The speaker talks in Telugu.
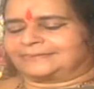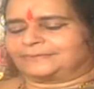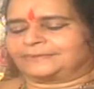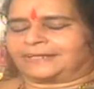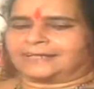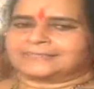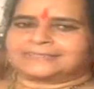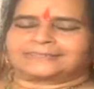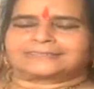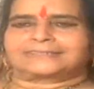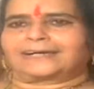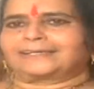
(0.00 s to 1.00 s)
నువ్వు
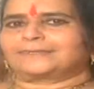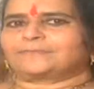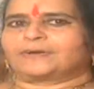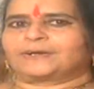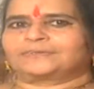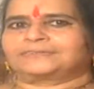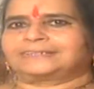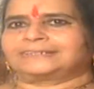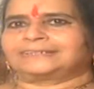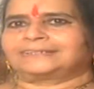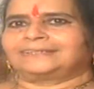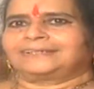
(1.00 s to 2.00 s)
రాసింది చాలా
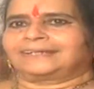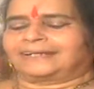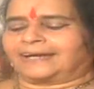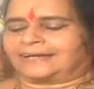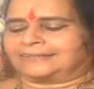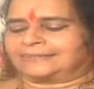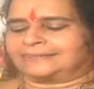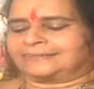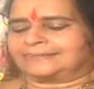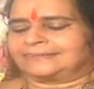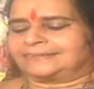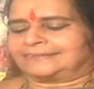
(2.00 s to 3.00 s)
బాగుంది కానీ
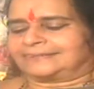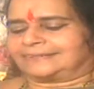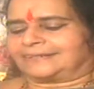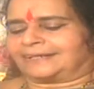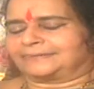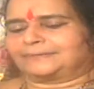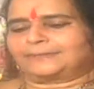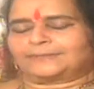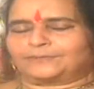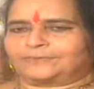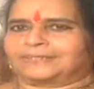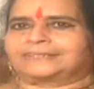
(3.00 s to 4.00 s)
అందులో
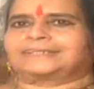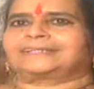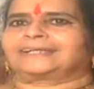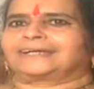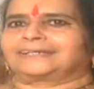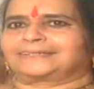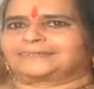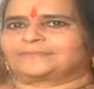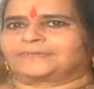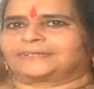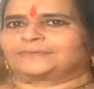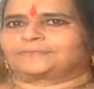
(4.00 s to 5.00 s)
ఉన్నదే
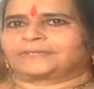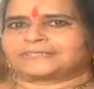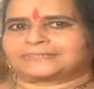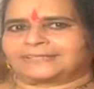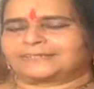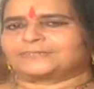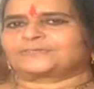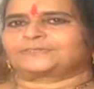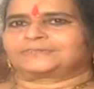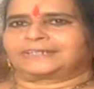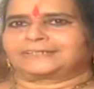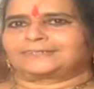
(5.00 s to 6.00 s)
రాయారమ్మా నువ్వు ప్రస్తుతానికి
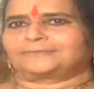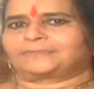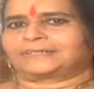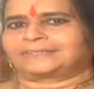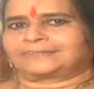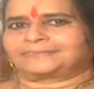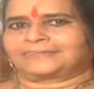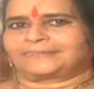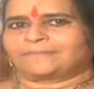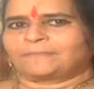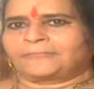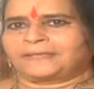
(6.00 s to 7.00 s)
స్టూడెంట్ మాత్రమే
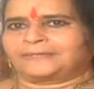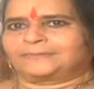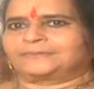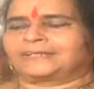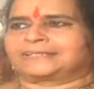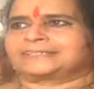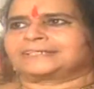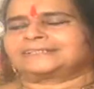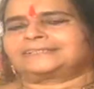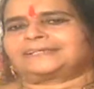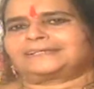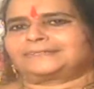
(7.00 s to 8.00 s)
నువ్వు
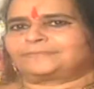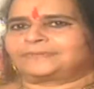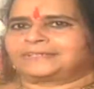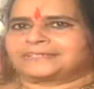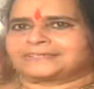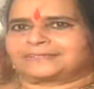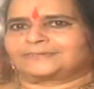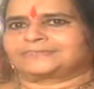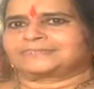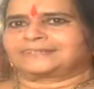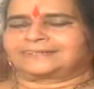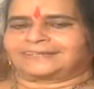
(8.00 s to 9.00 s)
రచయిత అయినప్పుడు నీ ఇష్టం
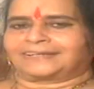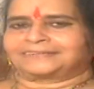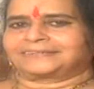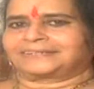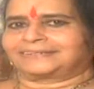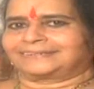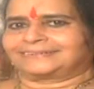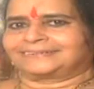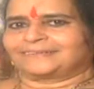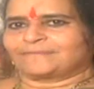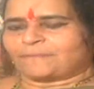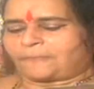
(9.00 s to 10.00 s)
వచ్చినట్టు రాదు కానీ
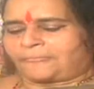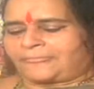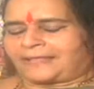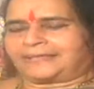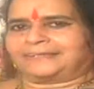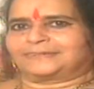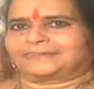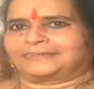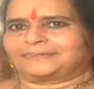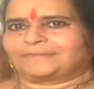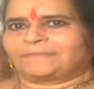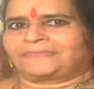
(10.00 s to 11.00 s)

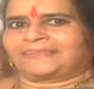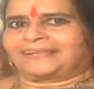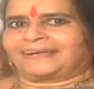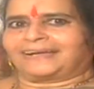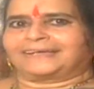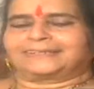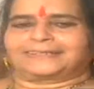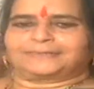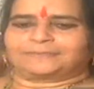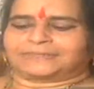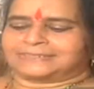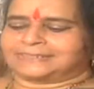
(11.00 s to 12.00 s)
అనేవారు ఆయన ఈ
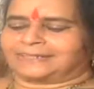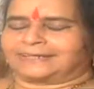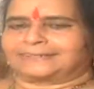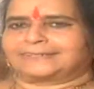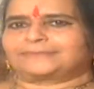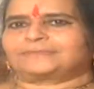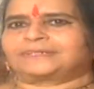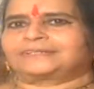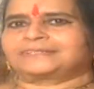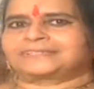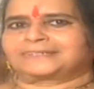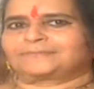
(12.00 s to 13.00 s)
మధ్య హైదరాబాద్
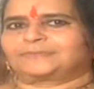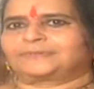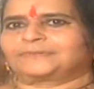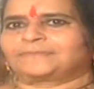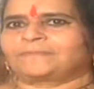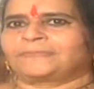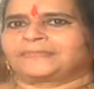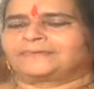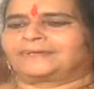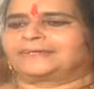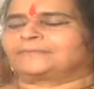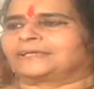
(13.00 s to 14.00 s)
వచ్చినప్పుడు
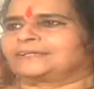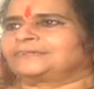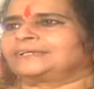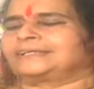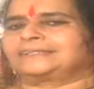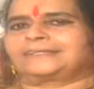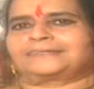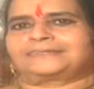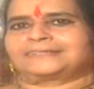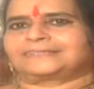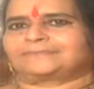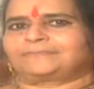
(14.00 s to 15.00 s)
వాళ్ళ
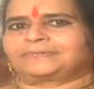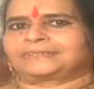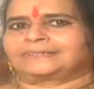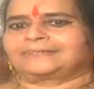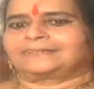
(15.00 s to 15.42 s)
మనవులందరితో చెప్పి